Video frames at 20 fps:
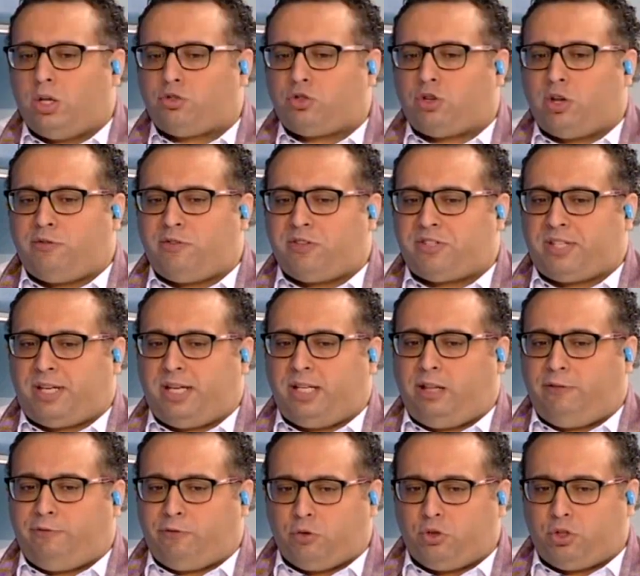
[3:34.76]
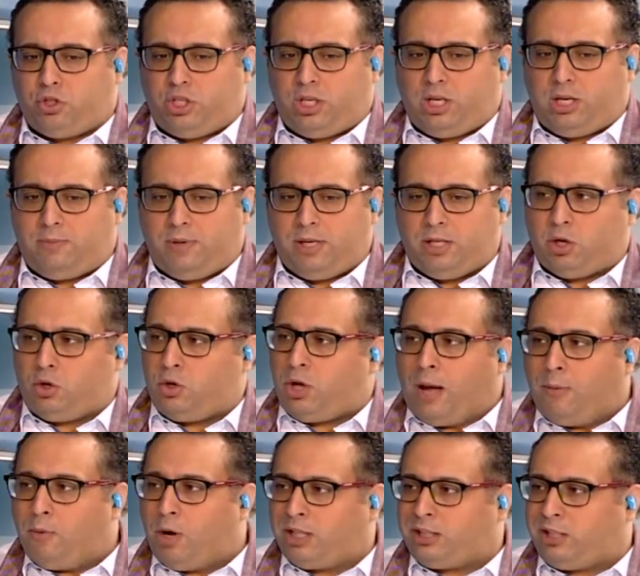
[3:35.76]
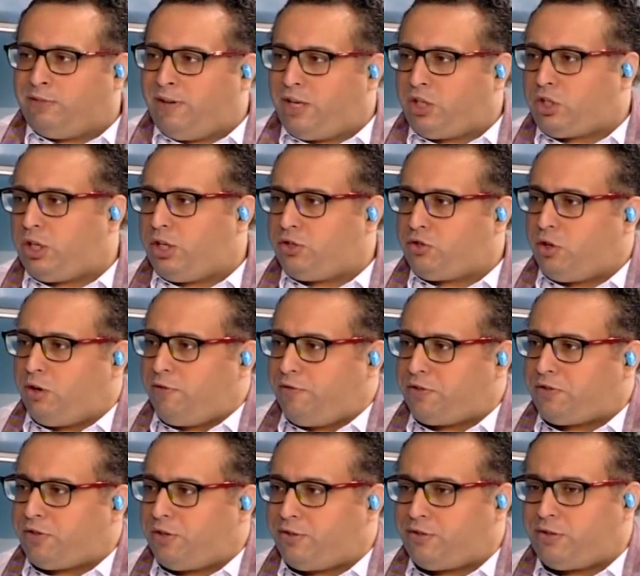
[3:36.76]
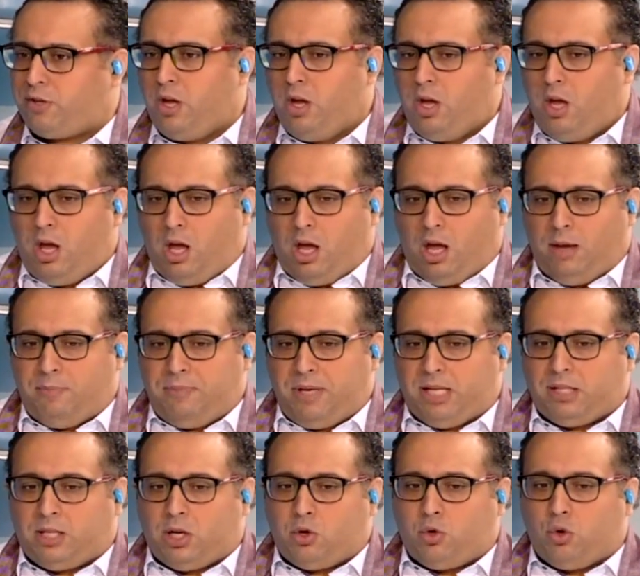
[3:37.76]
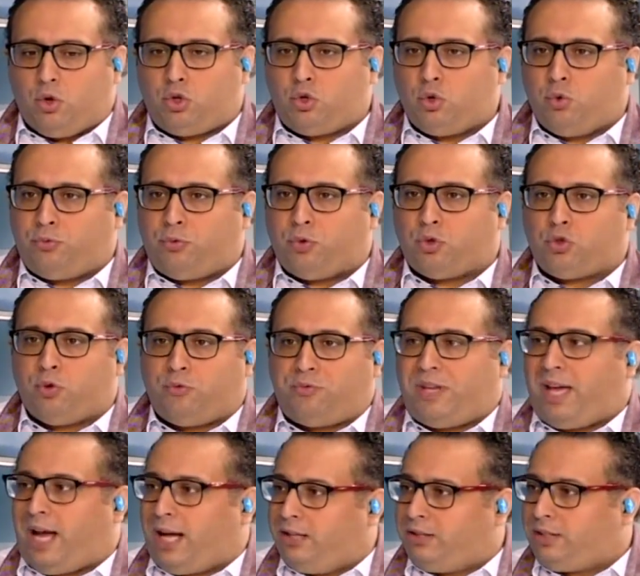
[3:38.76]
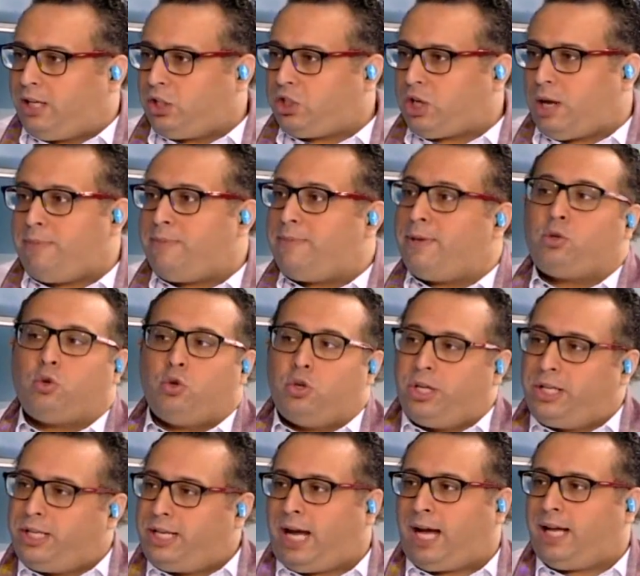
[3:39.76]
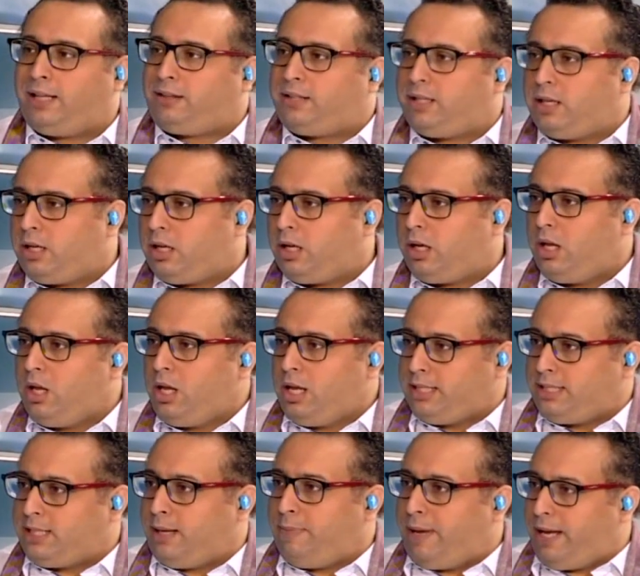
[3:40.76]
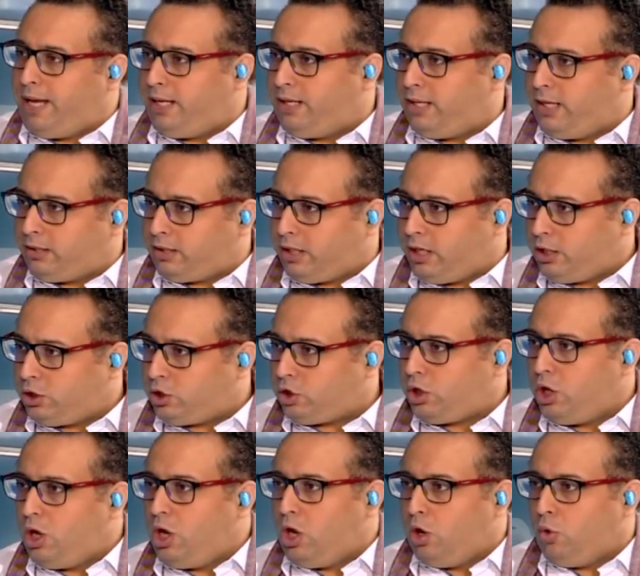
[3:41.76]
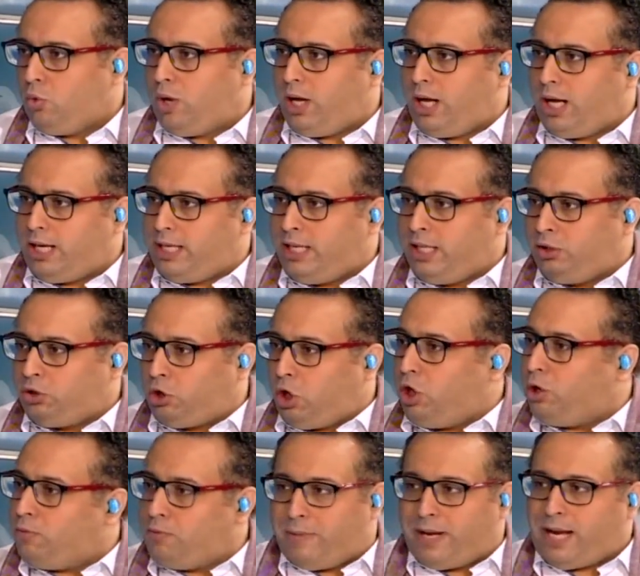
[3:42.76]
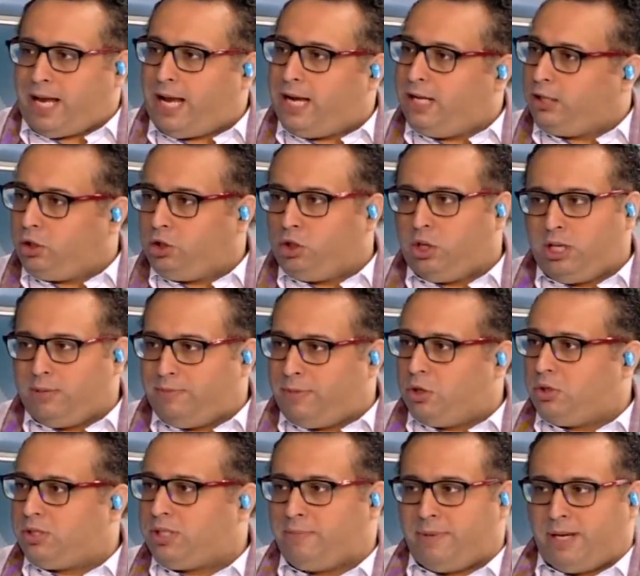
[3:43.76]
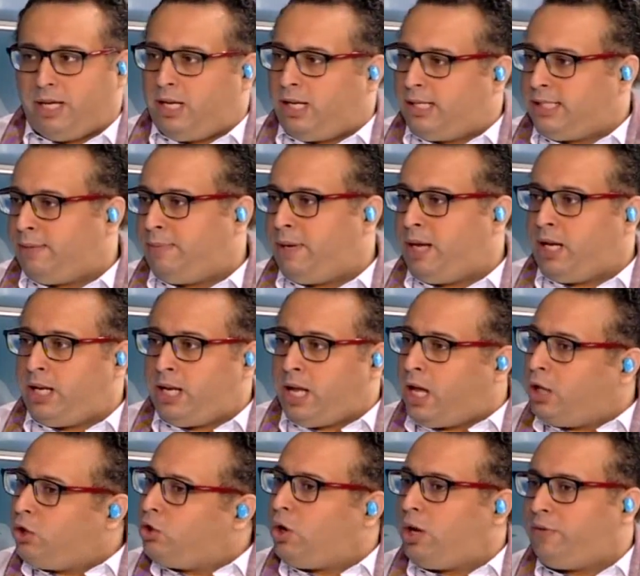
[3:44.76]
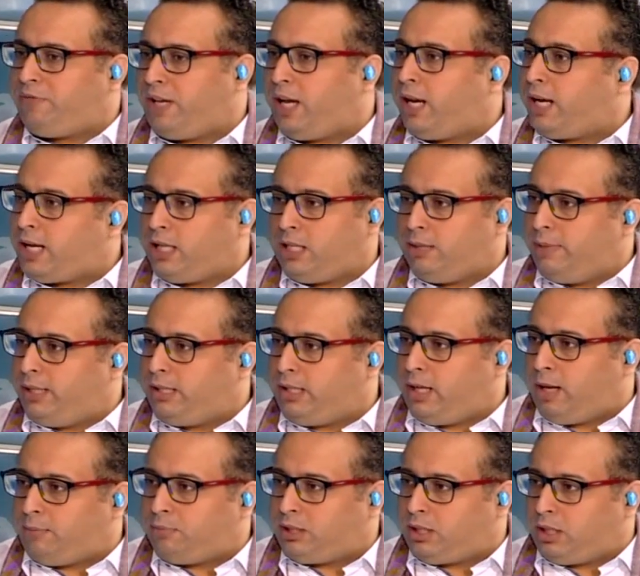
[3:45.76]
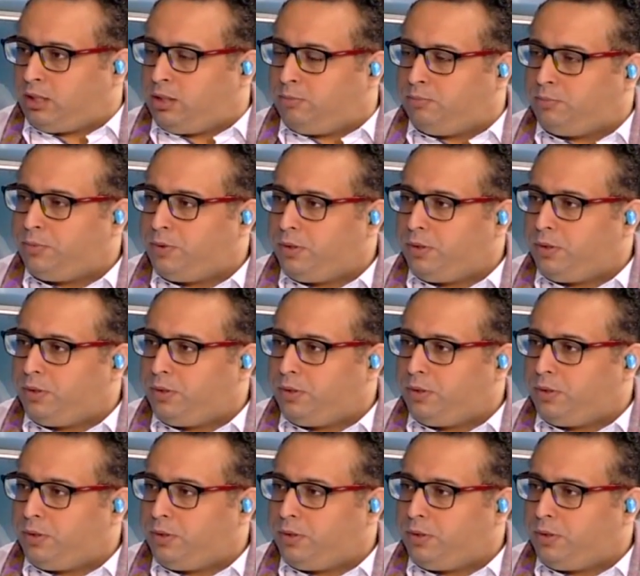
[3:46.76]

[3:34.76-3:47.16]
السيرفيس آه، تاعت ال 4 جي بيقدروا يعملوا اكتيفيشن للسيرفيسز بيقدروا يشوفوا شو في عن تاتش قبل ما يكونوا هن حتى زبائن لتاتش 100% وينتقلوا مرحله انه هن منهم زبائن لزبائن لانه فيها الخدمات اللي عم تقدم